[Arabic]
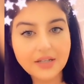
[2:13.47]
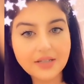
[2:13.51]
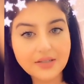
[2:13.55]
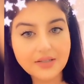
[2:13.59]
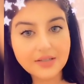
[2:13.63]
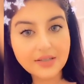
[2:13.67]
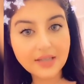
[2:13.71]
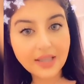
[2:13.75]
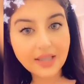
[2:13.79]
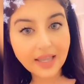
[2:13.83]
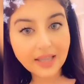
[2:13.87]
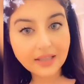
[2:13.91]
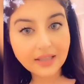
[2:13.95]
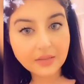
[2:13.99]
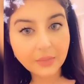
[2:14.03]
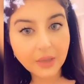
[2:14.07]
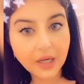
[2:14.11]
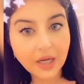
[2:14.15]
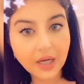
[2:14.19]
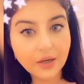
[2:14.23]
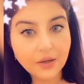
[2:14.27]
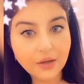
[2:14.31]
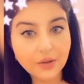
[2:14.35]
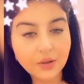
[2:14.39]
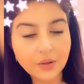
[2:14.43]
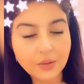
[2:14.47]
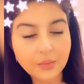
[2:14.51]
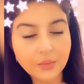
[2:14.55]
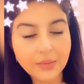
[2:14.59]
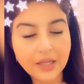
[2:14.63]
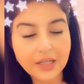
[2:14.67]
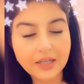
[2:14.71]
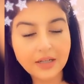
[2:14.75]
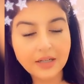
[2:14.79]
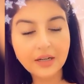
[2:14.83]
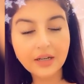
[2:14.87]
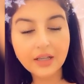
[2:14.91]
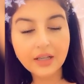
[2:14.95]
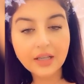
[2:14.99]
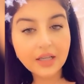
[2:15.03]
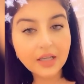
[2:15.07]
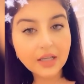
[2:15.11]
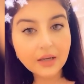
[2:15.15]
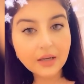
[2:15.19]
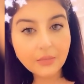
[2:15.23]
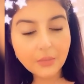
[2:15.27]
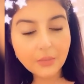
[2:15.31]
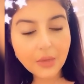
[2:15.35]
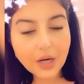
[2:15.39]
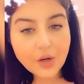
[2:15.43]
يعني هذيلا وايد اقوى
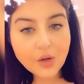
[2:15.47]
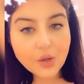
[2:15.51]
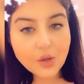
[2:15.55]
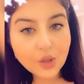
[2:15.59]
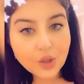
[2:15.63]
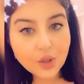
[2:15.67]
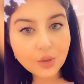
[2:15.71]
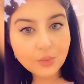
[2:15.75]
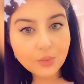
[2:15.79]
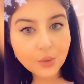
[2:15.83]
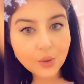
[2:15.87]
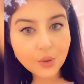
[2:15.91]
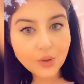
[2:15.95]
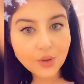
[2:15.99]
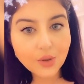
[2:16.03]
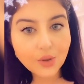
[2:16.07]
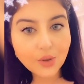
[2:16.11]
كتركيبه